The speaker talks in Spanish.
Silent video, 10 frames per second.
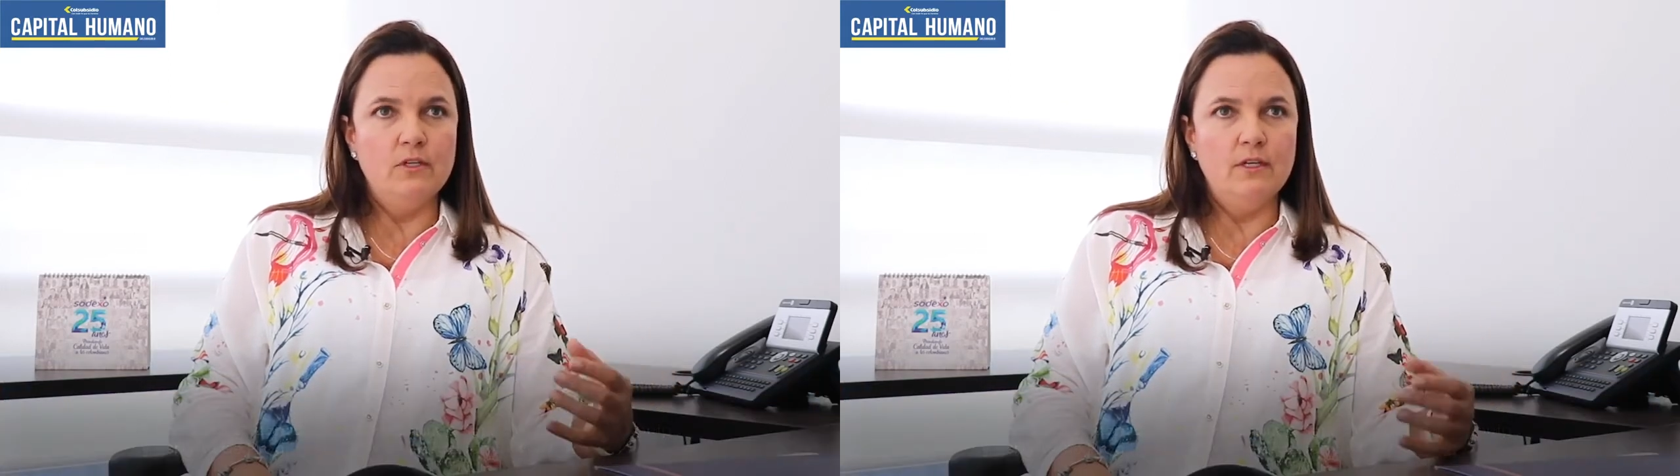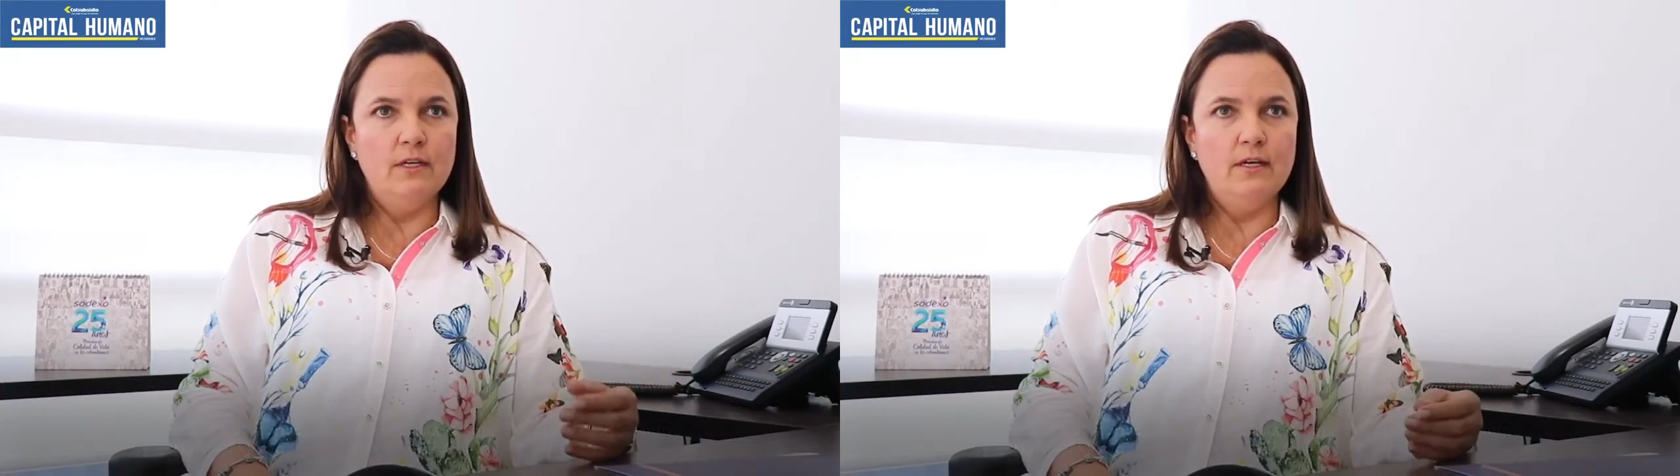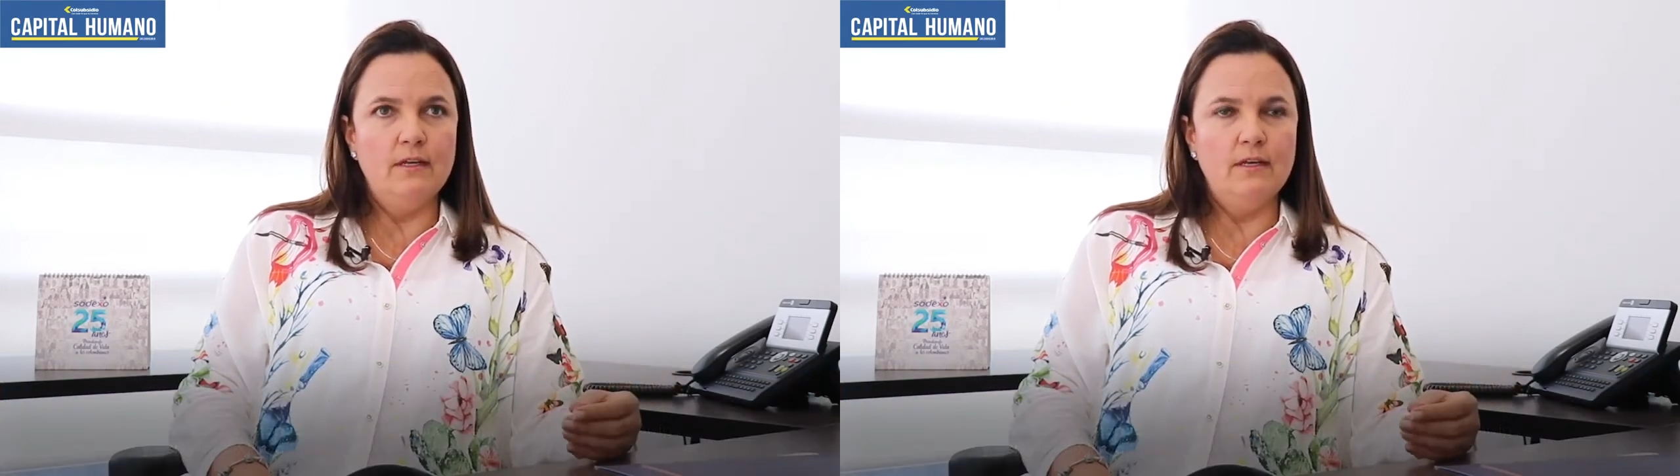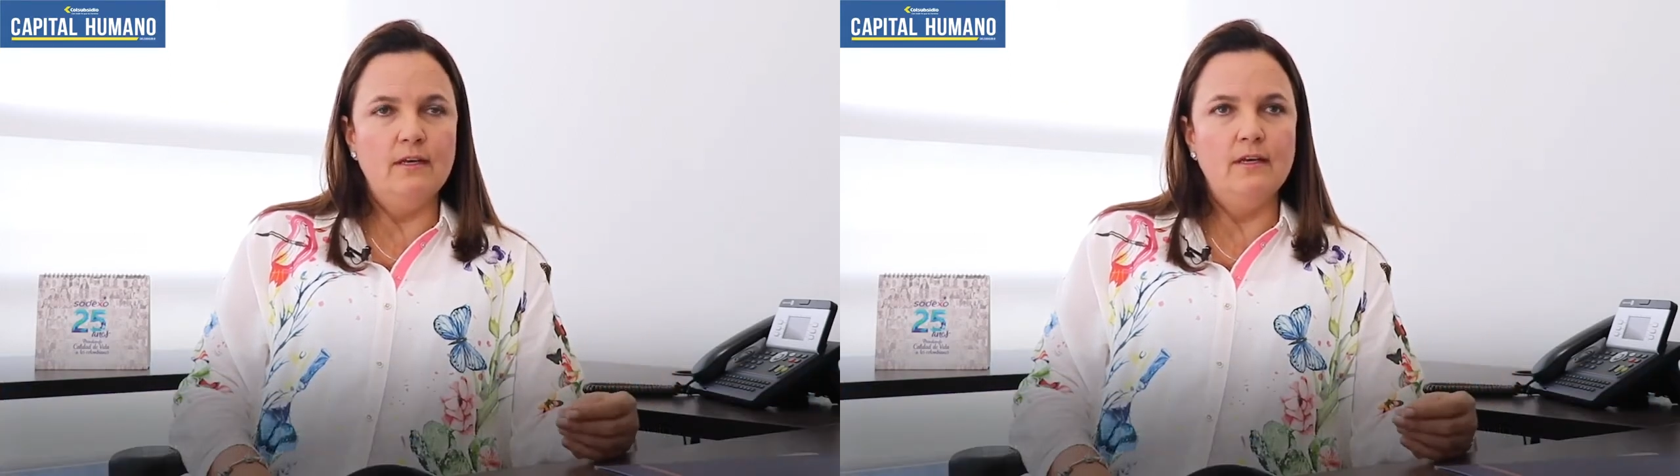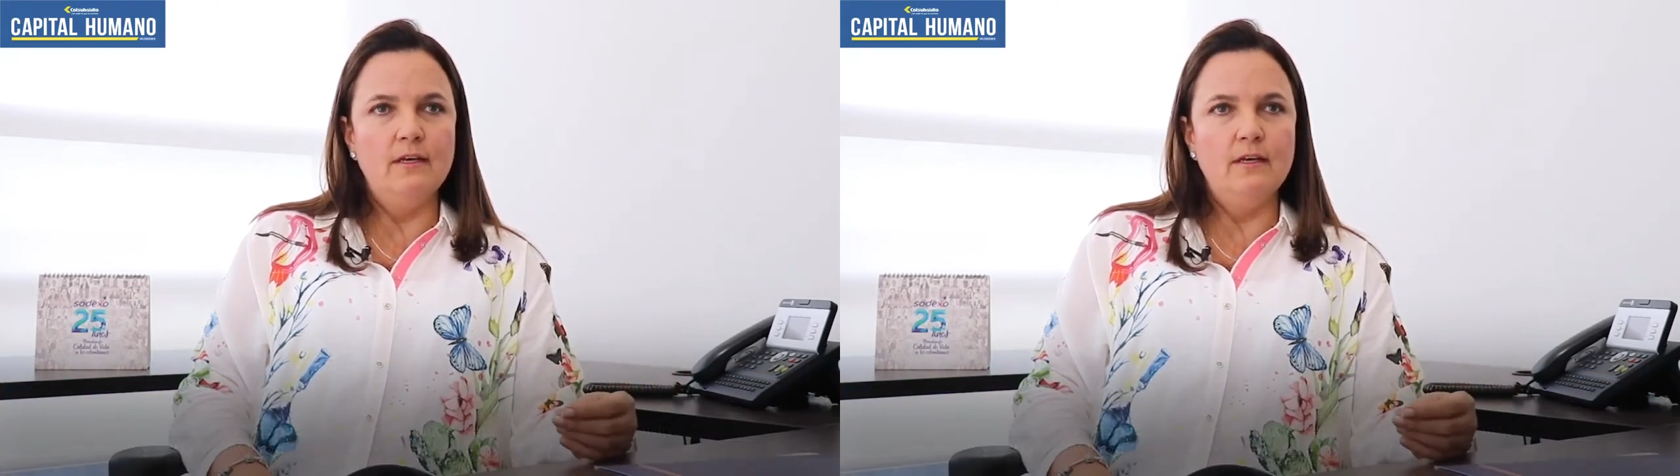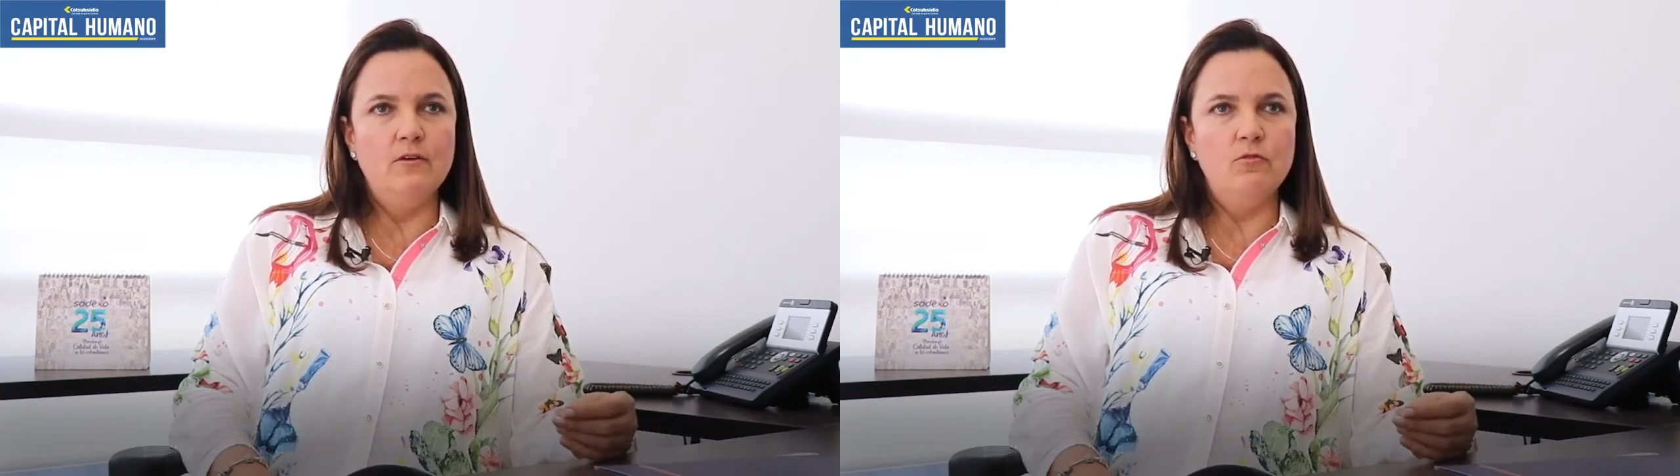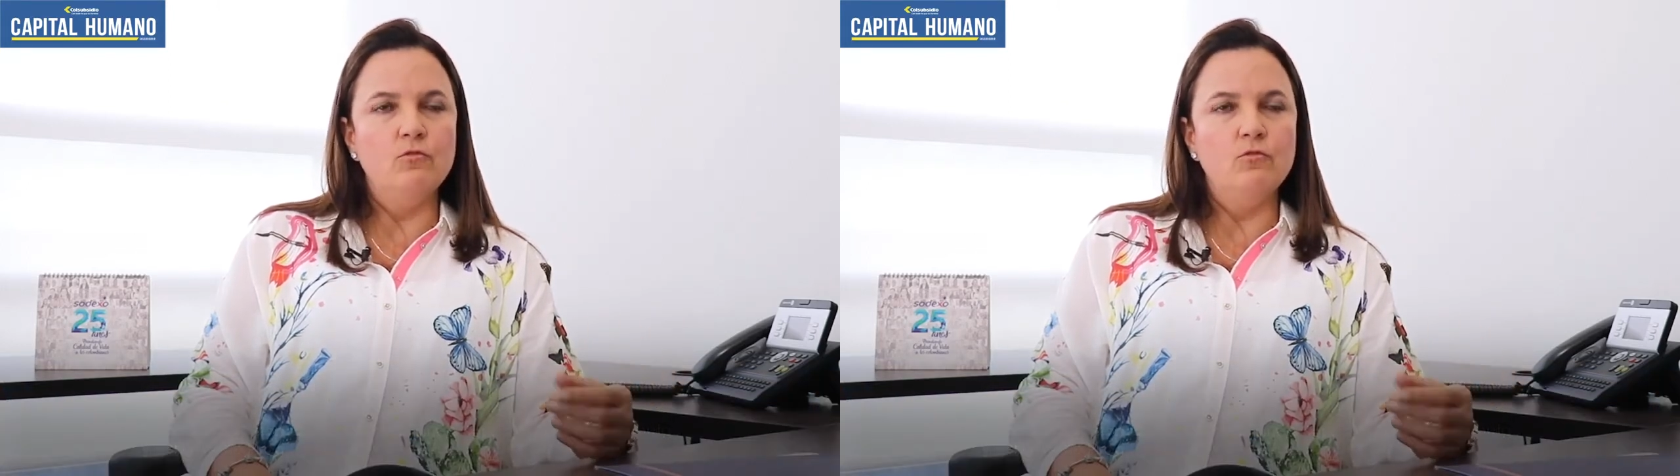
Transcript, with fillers: tener eh,